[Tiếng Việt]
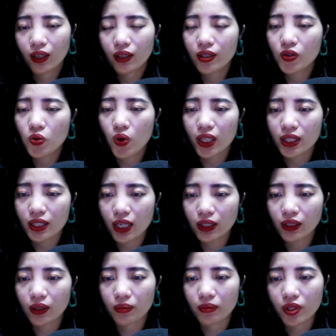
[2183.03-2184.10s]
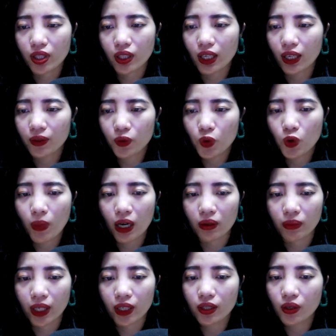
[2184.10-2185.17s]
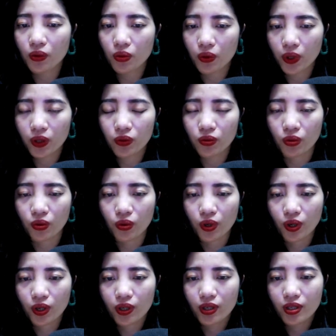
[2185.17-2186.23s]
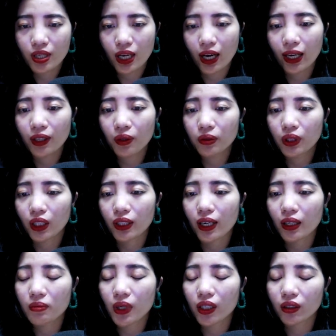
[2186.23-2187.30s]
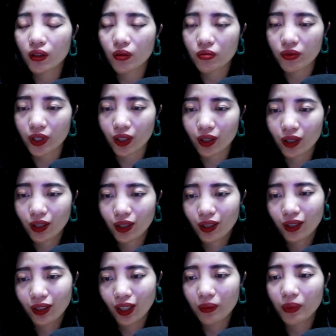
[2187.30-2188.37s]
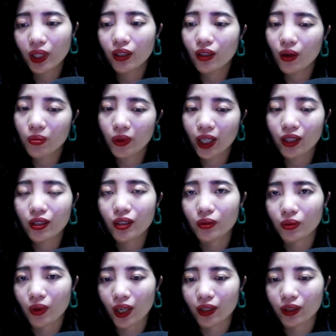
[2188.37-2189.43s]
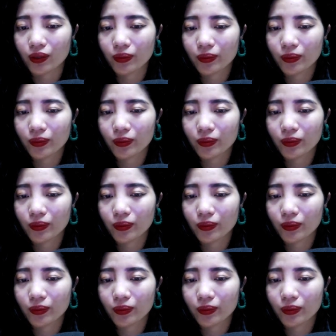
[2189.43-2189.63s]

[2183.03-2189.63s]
Nhưng quản gia thầm chấn an cô bằng mấy câu khuyên nhủ rằng anh có thể đang bận công việc nên mới không nghe điện thoại.